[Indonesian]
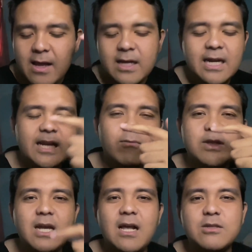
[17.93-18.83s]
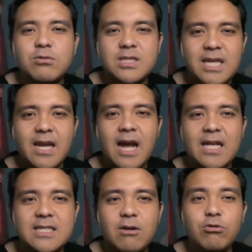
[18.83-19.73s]
Kalian bisa langsung cek
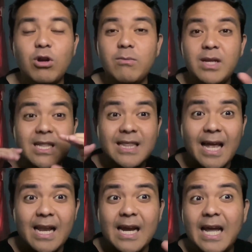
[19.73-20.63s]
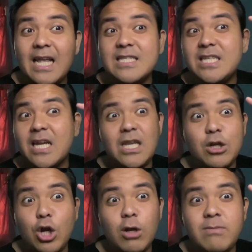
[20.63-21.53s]
aja untuk lebih detailnya kalian cek di
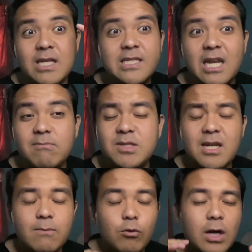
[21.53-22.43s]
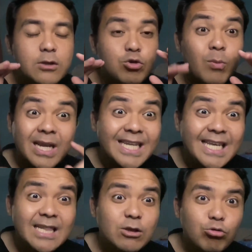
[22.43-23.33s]
kolom deskripsi dan bukan cuman
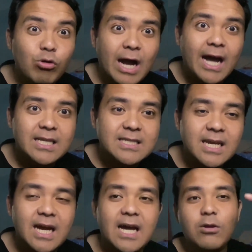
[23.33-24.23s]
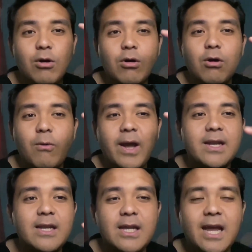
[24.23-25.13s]
itu aja. Toko
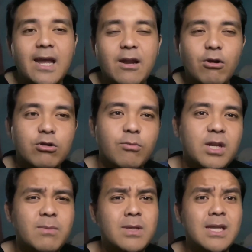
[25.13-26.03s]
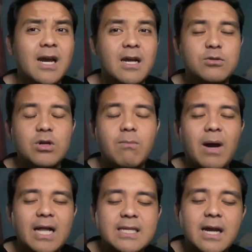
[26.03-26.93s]
wendygg.com ini menyediakan juga
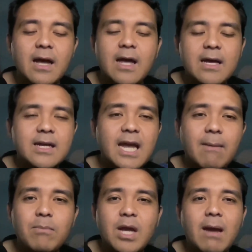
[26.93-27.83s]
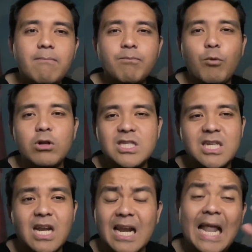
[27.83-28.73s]
banyak game-game
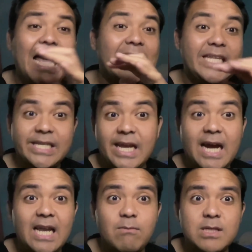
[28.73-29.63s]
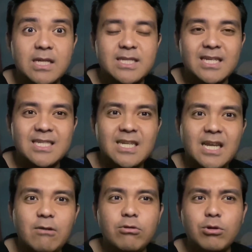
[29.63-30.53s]
voucher lainnya. Kalian bisa cek sendiri
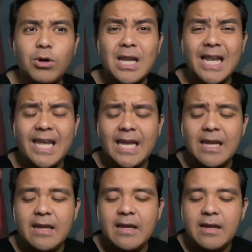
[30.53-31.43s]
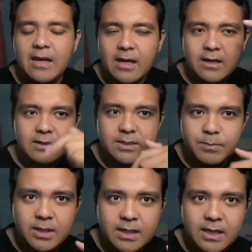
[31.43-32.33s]
untuk link
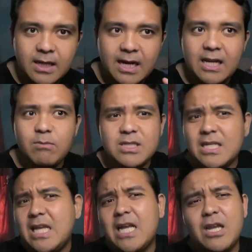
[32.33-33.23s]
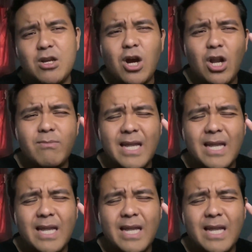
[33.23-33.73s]
resminya kalian bisa cek kolom